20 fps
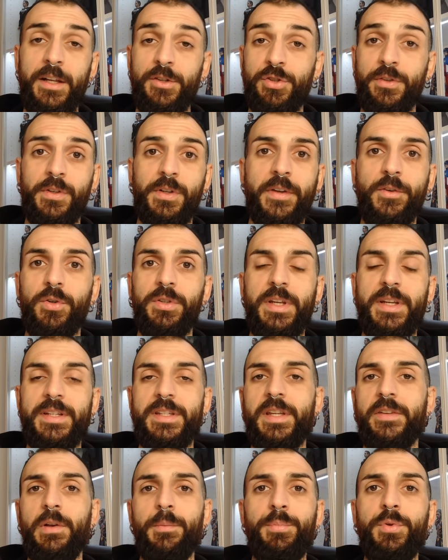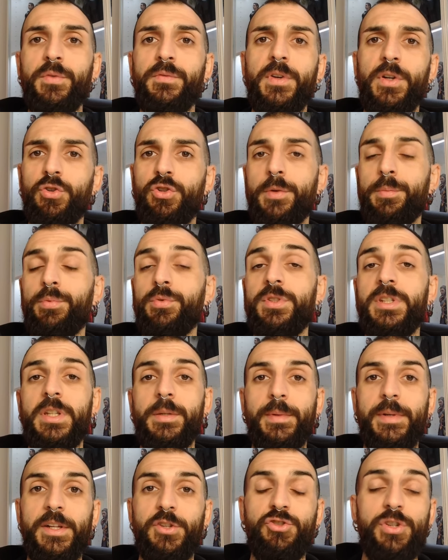cercherò di essere il più veloce
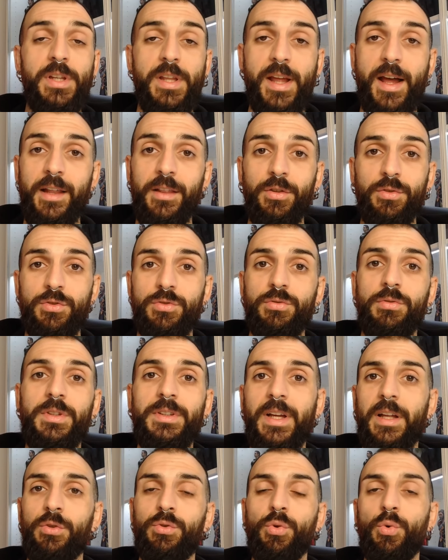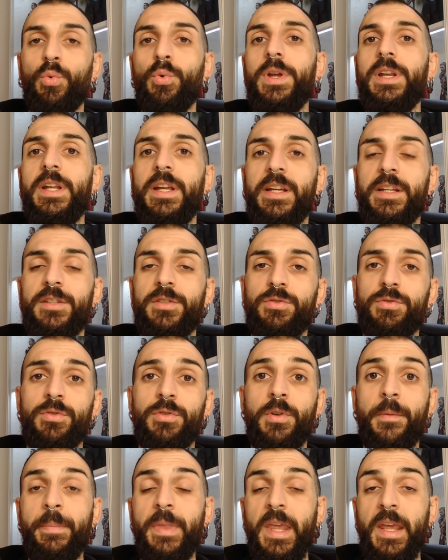possibile citando soltanto quelli che
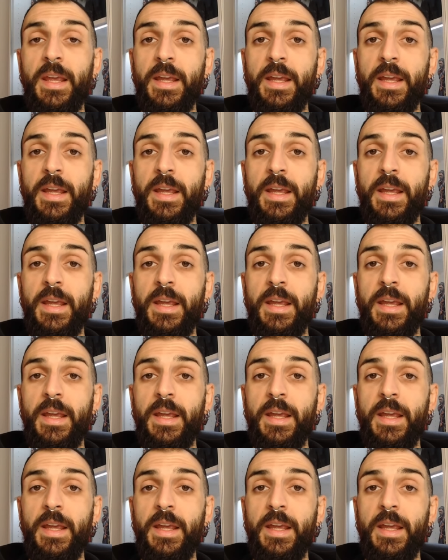sono